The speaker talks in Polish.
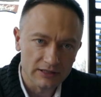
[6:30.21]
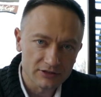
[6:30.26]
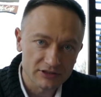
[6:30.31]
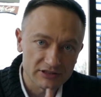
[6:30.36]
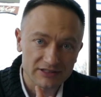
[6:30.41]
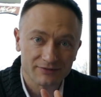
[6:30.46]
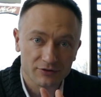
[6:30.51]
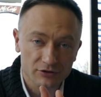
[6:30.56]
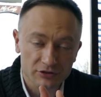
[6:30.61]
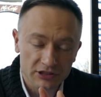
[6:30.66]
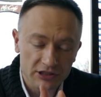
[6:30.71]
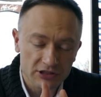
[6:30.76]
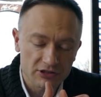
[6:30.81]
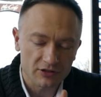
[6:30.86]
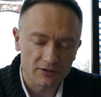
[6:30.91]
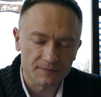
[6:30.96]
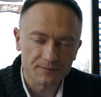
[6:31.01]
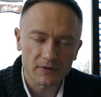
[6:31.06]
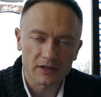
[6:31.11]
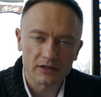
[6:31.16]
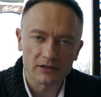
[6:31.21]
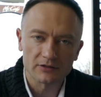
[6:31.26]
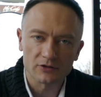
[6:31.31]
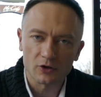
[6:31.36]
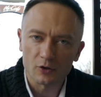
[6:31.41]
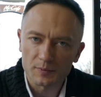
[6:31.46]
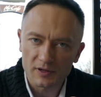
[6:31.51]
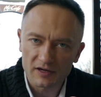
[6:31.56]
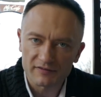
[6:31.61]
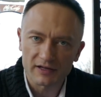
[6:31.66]
czy zawodniczo e,
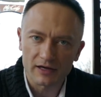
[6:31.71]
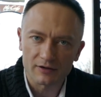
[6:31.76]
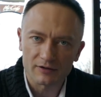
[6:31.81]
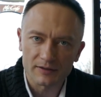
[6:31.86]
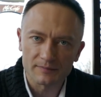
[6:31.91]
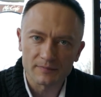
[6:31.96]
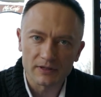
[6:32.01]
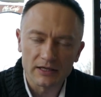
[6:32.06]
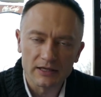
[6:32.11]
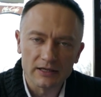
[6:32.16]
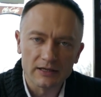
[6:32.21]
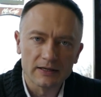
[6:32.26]
to uprawiałem.